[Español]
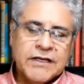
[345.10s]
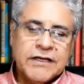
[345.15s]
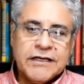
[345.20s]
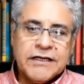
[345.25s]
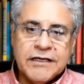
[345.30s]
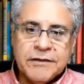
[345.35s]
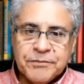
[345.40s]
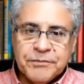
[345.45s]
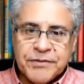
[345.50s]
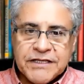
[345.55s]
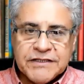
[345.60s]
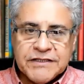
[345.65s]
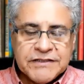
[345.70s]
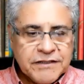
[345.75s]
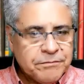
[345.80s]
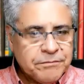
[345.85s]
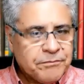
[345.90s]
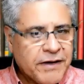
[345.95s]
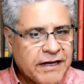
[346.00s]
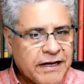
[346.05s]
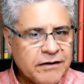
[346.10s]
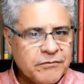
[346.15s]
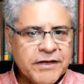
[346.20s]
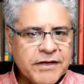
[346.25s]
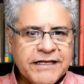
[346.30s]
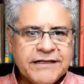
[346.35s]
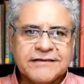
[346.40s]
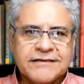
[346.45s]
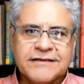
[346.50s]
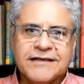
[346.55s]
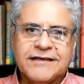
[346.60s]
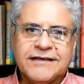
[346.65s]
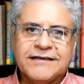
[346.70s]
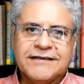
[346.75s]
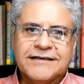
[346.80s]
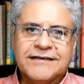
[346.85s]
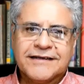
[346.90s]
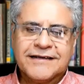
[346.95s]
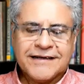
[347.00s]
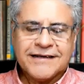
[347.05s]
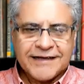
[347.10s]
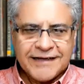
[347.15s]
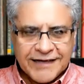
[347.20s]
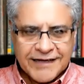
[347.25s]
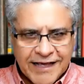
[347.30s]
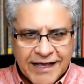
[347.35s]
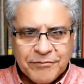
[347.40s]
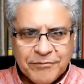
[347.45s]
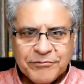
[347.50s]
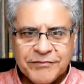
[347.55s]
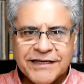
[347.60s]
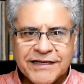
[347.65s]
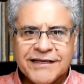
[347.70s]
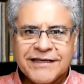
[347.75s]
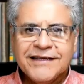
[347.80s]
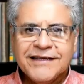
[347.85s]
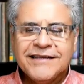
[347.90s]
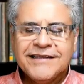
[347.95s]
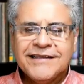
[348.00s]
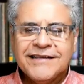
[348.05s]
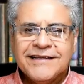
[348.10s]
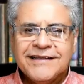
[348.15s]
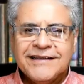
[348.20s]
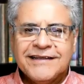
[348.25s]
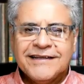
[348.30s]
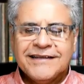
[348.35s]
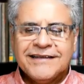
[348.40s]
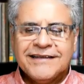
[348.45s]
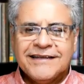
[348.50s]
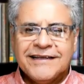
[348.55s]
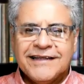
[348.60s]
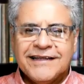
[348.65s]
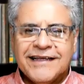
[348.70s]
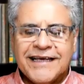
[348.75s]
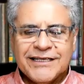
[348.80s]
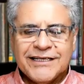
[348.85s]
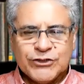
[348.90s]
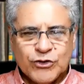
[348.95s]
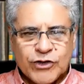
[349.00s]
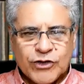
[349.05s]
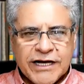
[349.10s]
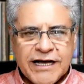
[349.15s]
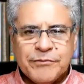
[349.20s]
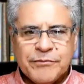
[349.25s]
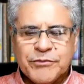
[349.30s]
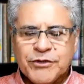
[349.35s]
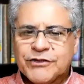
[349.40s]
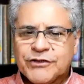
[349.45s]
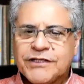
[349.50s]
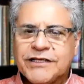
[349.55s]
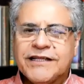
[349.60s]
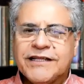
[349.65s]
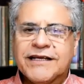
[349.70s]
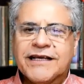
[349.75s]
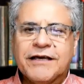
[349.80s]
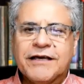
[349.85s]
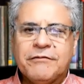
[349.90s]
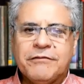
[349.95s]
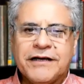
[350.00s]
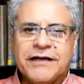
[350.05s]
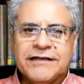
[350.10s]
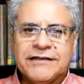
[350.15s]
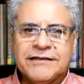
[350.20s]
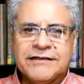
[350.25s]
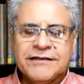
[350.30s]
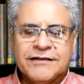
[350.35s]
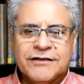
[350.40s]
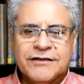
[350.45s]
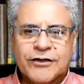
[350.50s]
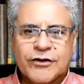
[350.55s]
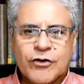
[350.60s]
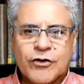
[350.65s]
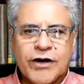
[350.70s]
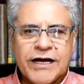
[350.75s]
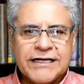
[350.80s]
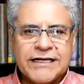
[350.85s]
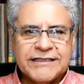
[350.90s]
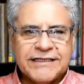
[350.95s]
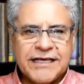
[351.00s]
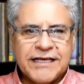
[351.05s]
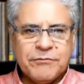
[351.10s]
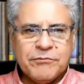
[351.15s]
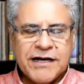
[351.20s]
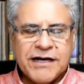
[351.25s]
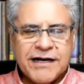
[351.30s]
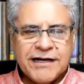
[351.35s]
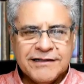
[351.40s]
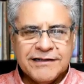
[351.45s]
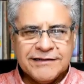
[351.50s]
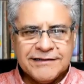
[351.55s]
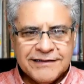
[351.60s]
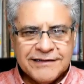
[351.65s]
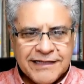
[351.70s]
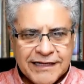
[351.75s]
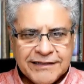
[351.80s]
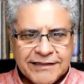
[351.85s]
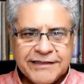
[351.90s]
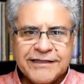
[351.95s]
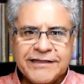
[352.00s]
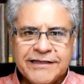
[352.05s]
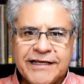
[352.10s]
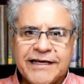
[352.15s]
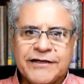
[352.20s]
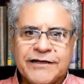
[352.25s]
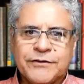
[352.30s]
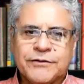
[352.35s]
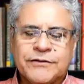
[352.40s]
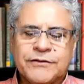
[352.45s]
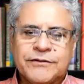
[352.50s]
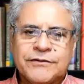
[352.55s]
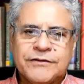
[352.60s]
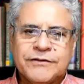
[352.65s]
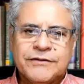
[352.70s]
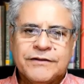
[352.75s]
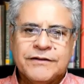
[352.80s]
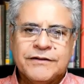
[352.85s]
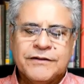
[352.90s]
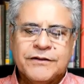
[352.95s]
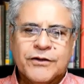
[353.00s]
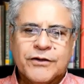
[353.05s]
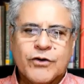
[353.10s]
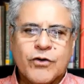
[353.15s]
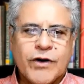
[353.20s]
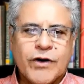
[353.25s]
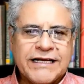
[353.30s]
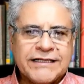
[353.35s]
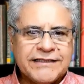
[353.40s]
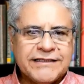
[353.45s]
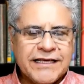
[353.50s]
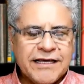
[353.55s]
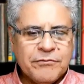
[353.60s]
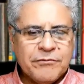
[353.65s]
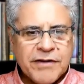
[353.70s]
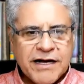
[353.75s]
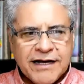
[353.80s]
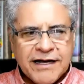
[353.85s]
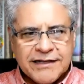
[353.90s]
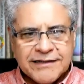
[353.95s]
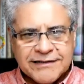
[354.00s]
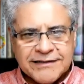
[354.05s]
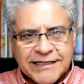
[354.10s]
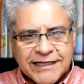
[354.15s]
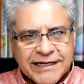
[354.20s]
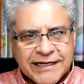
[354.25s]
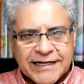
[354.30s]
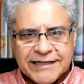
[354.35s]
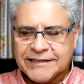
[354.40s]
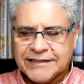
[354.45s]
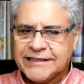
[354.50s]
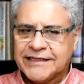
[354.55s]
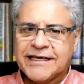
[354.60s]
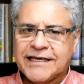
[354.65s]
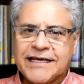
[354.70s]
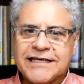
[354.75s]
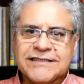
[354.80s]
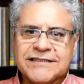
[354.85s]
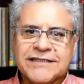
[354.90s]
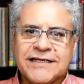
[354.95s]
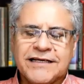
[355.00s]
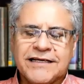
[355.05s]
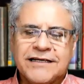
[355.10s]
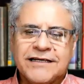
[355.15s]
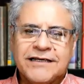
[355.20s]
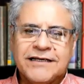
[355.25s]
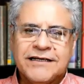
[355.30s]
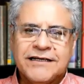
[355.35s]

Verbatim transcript: Y principalmente créanme, esos cambios tienen que ver con el tema del dinero, con el tema de la riqueza.